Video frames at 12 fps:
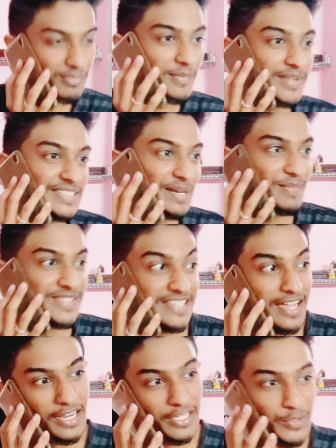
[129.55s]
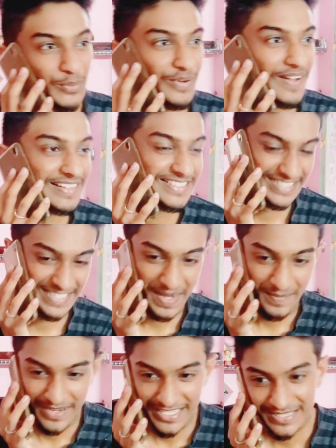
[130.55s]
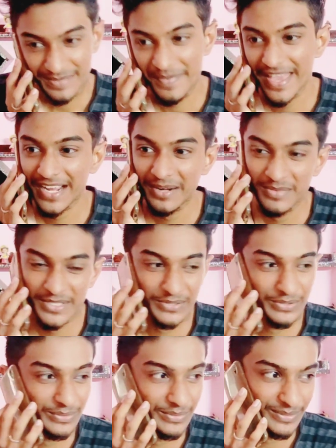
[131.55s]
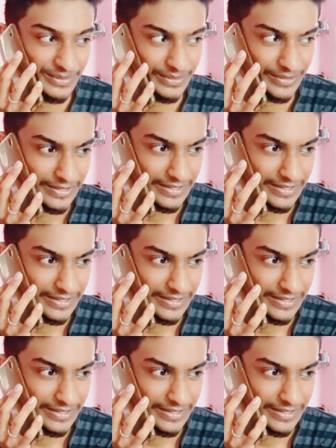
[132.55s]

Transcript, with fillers: ஹாப்பி பர்த்டே மச்சான் லிவ் லாங் ஸ்டே பிளஸ்ட் மேகாட் பிளஸ் யூ